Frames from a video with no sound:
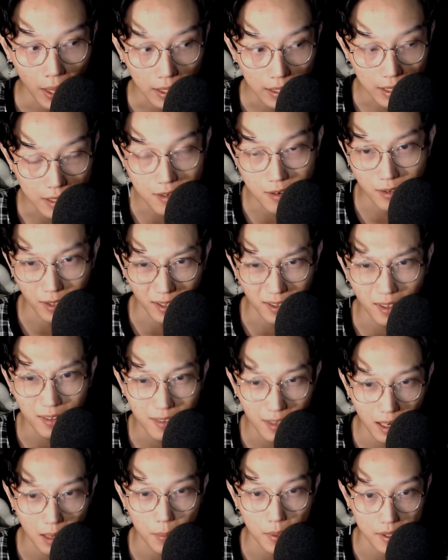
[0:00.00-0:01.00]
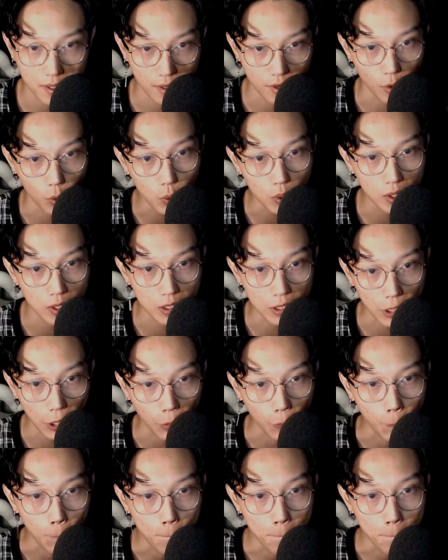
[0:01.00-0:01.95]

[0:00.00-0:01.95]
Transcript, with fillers: Cái trường này tất nhiên là mình sẽ giấu tên ha.